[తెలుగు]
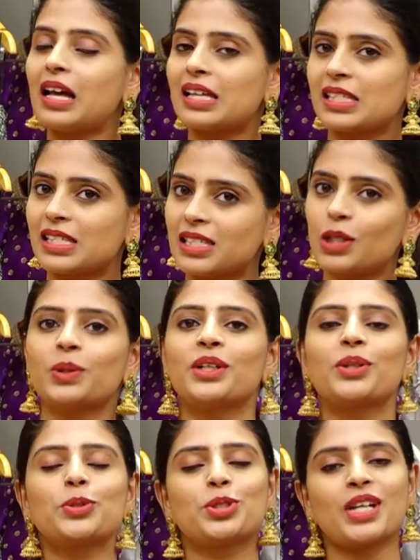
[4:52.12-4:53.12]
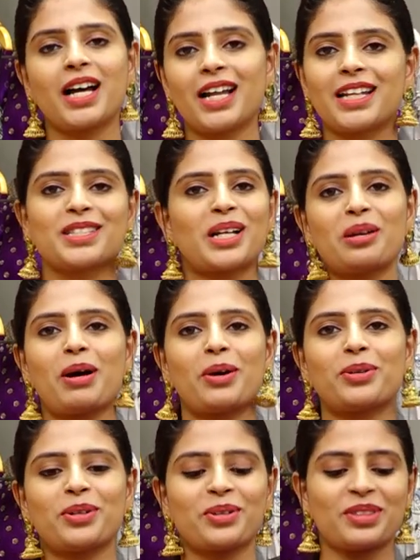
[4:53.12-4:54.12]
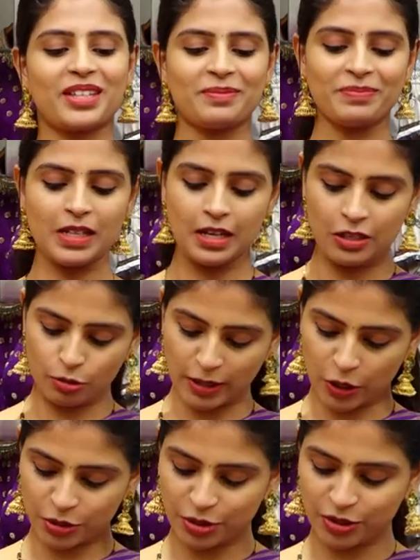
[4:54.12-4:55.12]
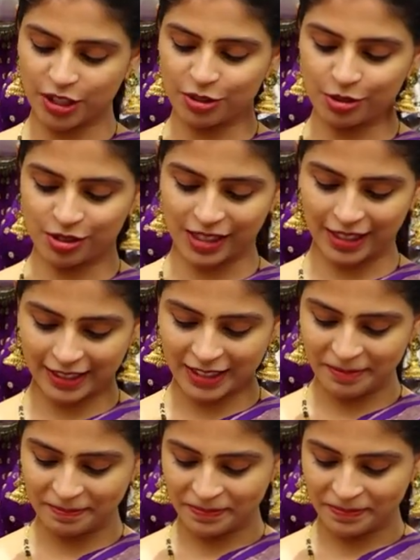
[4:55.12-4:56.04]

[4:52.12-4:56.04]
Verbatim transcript: అలా అస్సలు ఉండదు చాలా చాలా బాగుంటుంది సో బ్లౌజ్ కూడా చూసేయండి